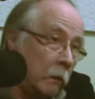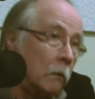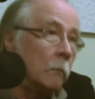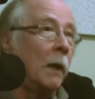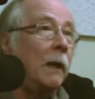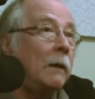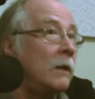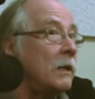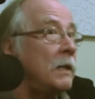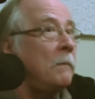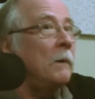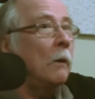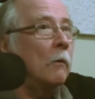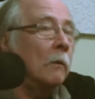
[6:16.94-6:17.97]
Oui. Ben,
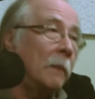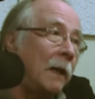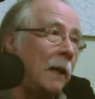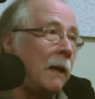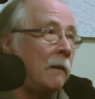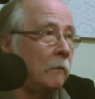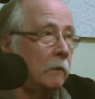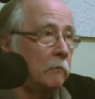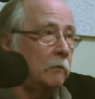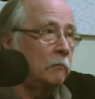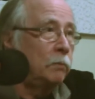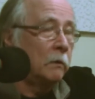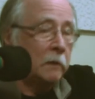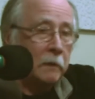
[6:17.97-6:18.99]
oh, ben là, ben
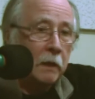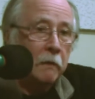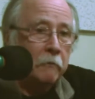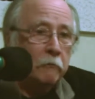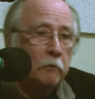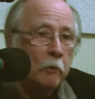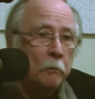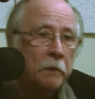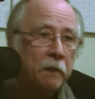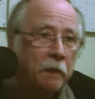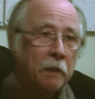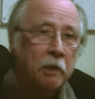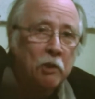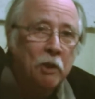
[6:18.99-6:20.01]
vous, là, vous
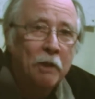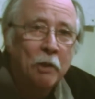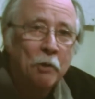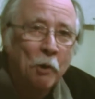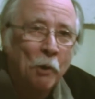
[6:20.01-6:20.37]
compliquez déjà les